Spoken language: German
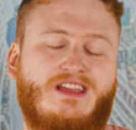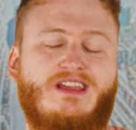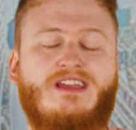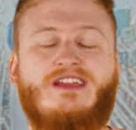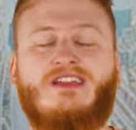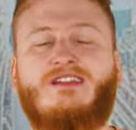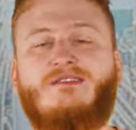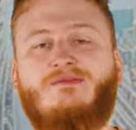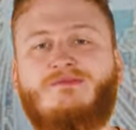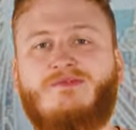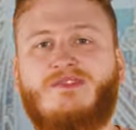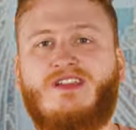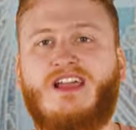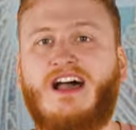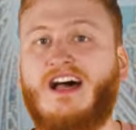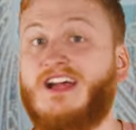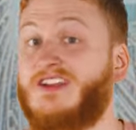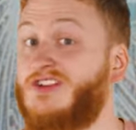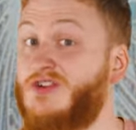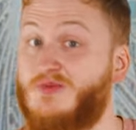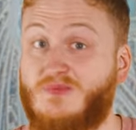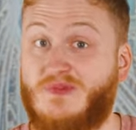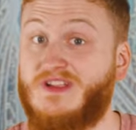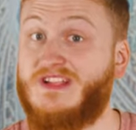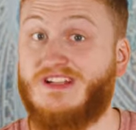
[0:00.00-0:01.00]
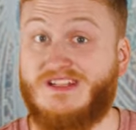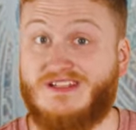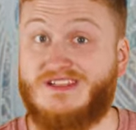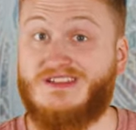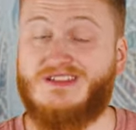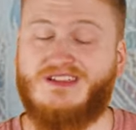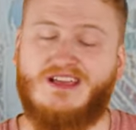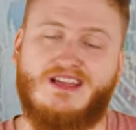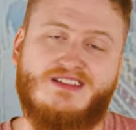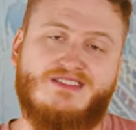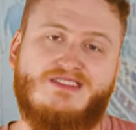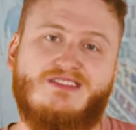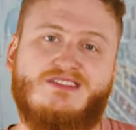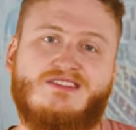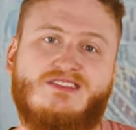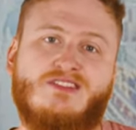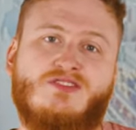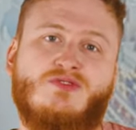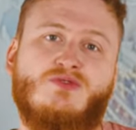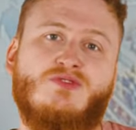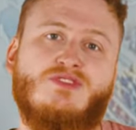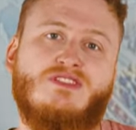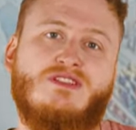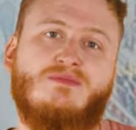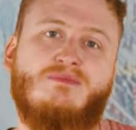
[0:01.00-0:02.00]
äh, Guard spielt, also den
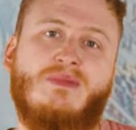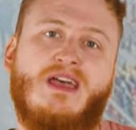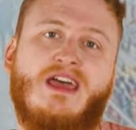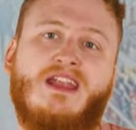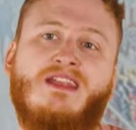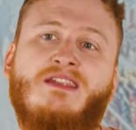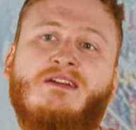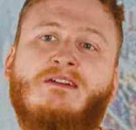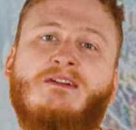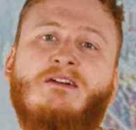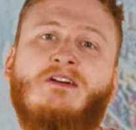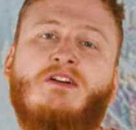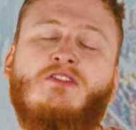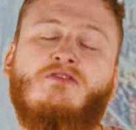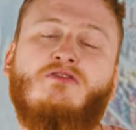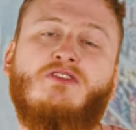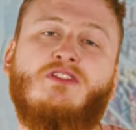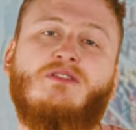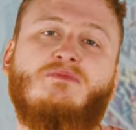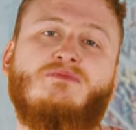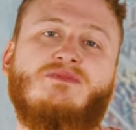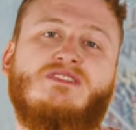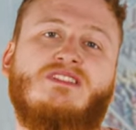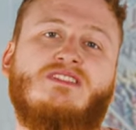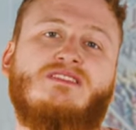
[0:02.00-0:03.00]
Security Man von dem